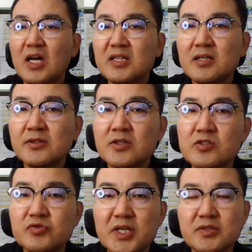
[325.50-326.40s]

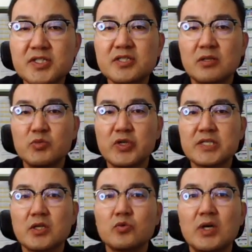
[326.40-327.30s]
안건들 중에서 시설물
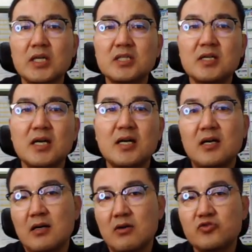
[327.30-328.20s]
개선과
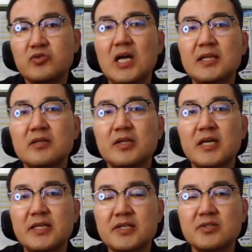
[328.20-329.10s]
특화 어, 추가
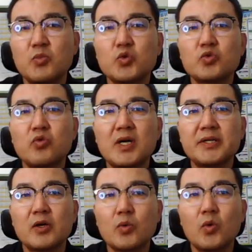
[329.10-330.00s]
안건에 대해서 모두
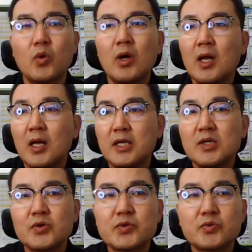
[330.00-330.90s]
통과되었고
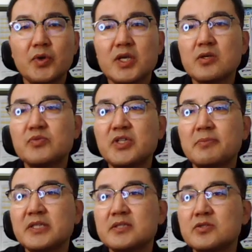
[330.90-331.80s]
이것을 통해서
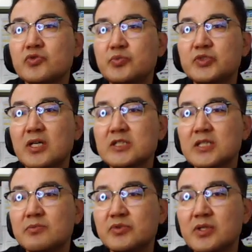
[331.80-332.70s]
분양받은
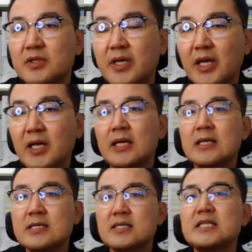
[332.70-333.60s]
수분양자분들께
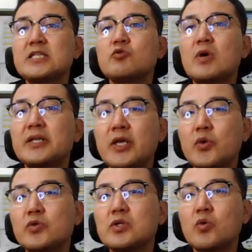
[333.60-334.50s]
사진과
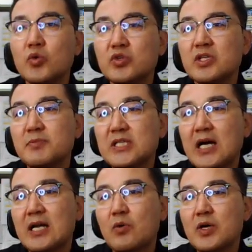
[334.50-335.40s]
내용을
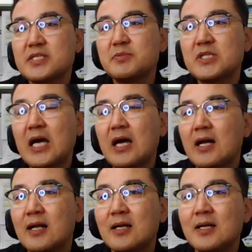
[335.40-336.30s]
공유드립니다. 라고 했습니다.